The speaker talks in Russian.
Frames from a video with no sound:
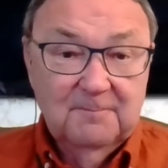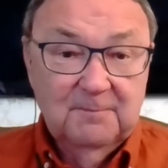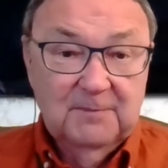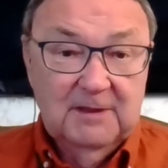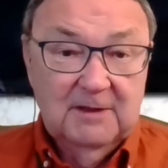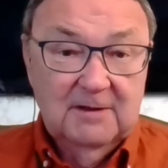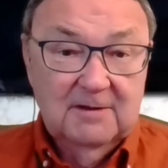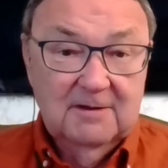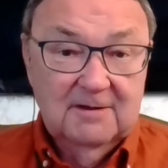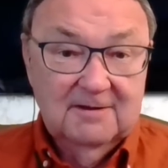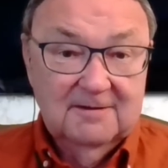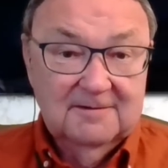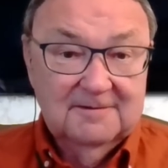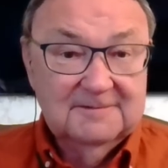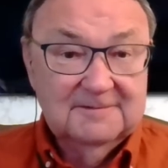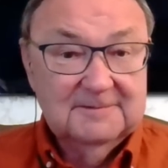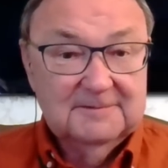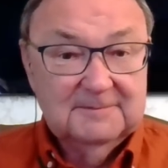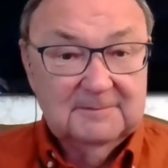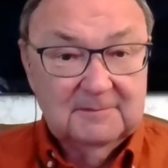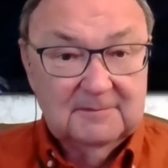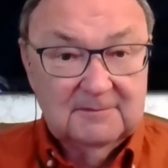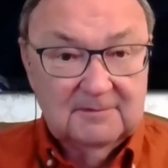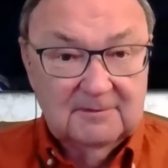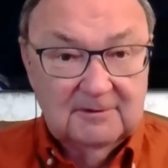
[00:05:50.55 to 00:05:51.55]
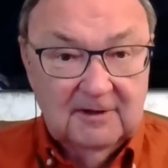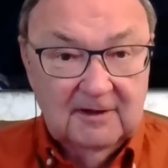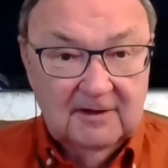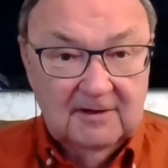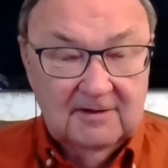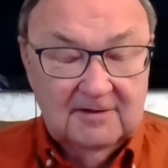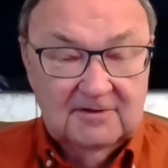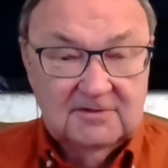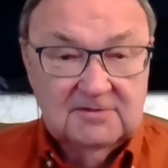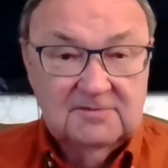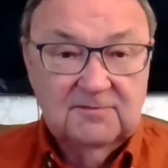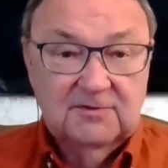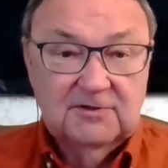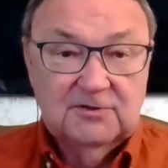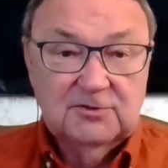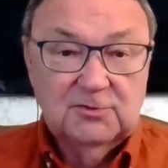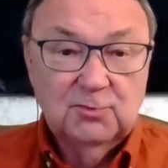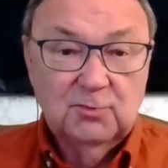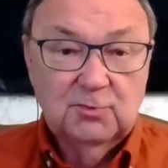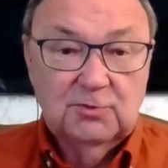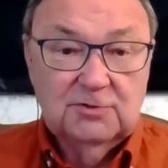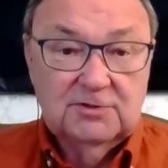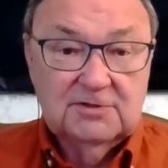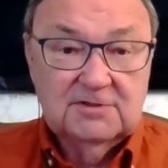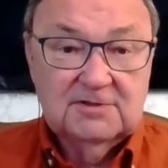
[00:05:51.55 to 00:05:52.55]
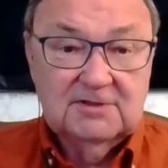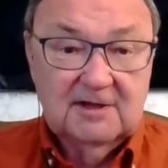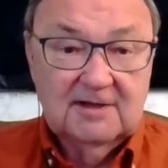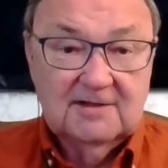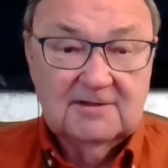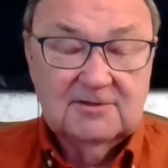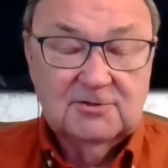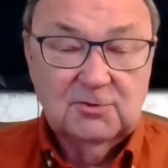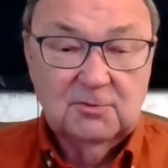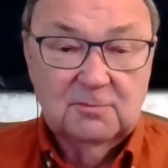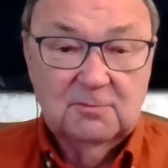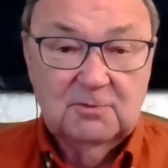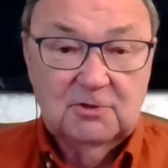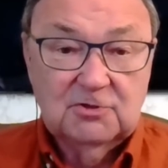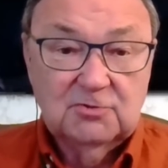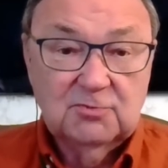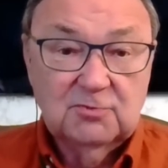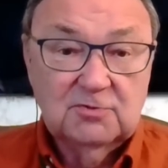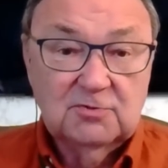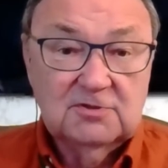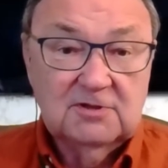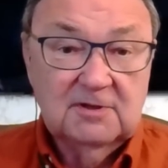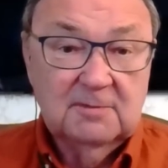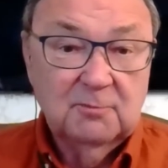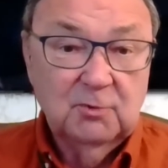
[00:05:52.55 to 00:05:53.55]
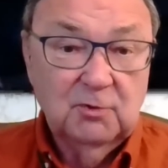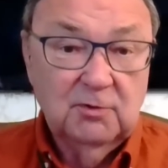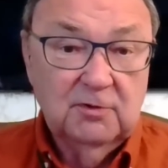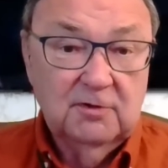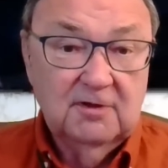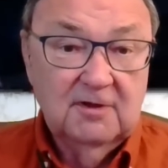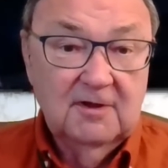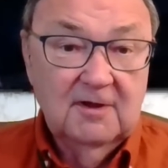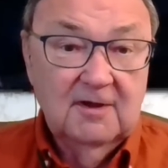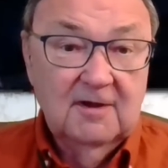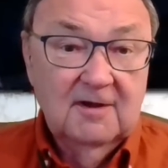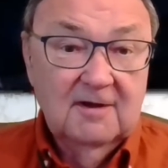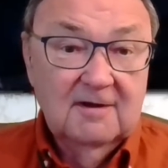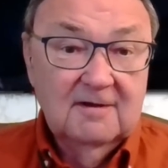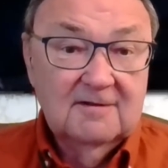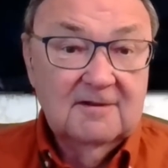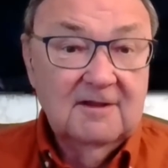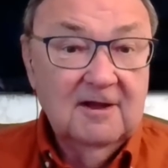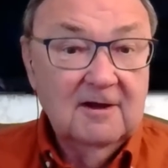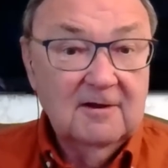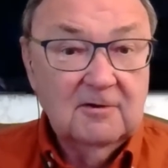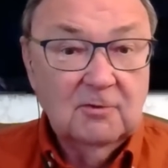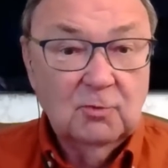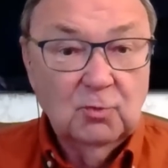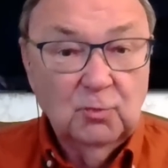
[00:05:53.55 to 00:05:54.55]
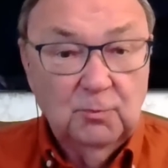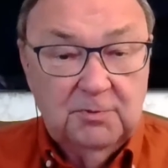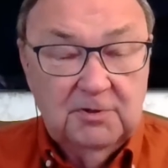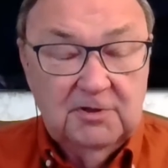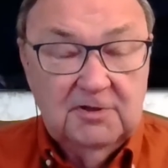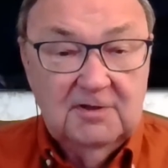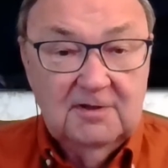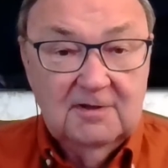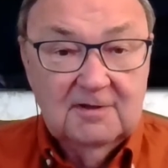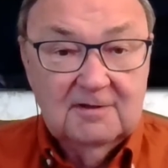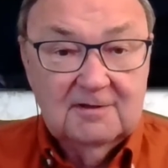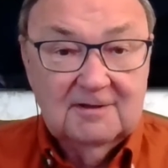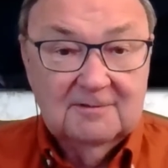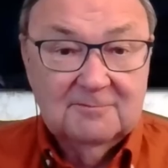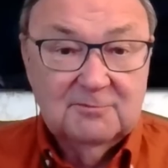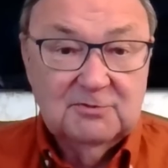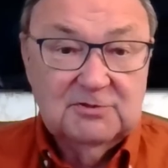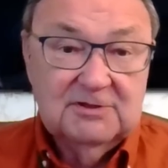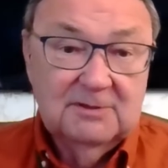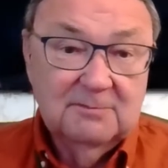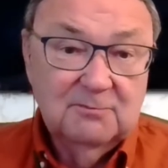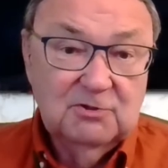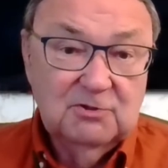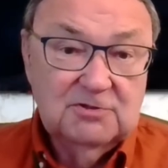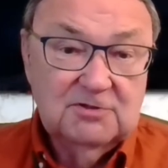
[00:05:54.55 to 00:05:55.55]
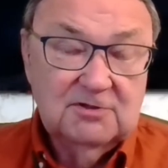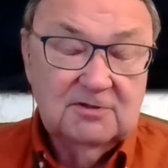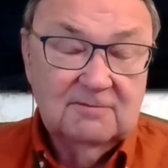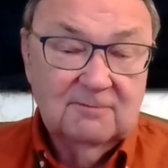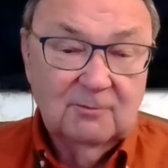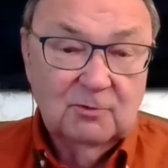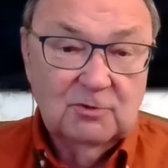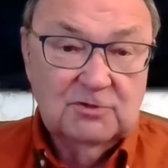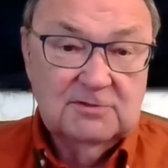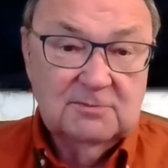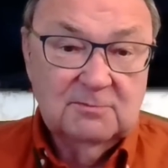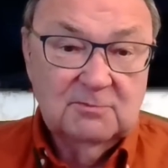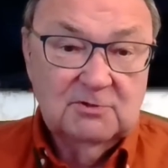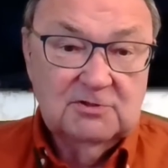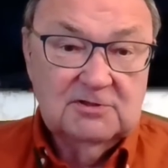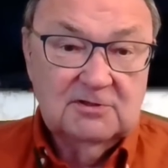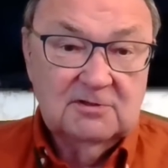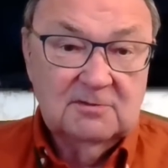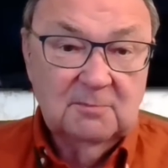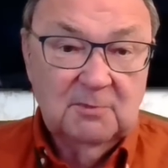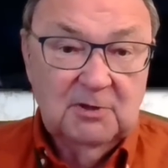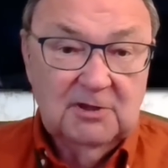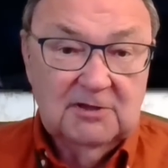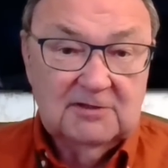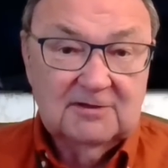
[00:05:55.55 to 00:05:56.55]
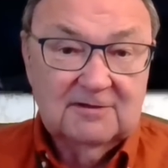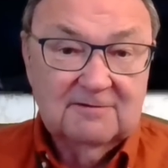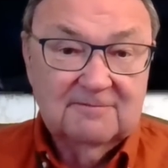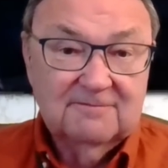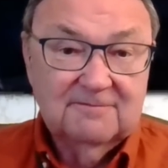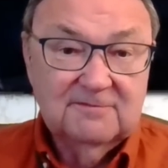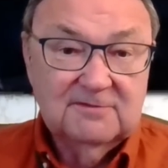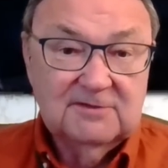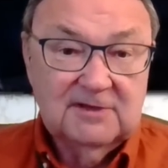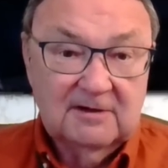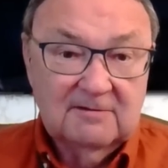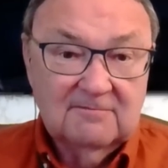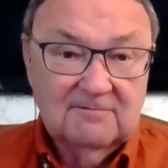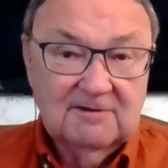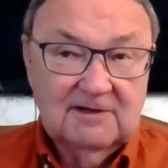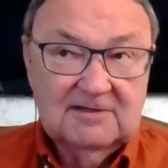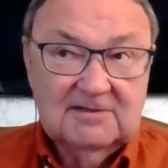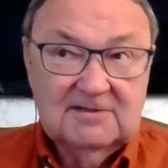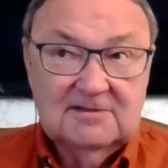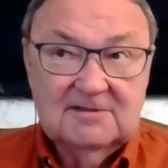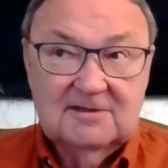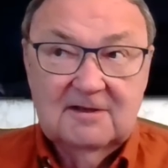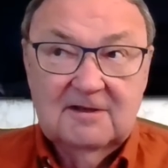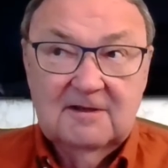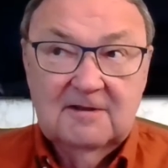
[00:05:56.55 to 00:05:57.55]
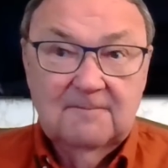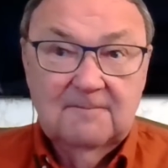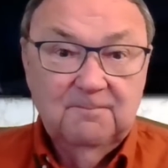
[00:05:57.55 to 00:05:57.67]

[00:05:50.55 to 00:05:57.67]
э, на известную дистанцию между собой – на глубине там 70-80 метров взорвать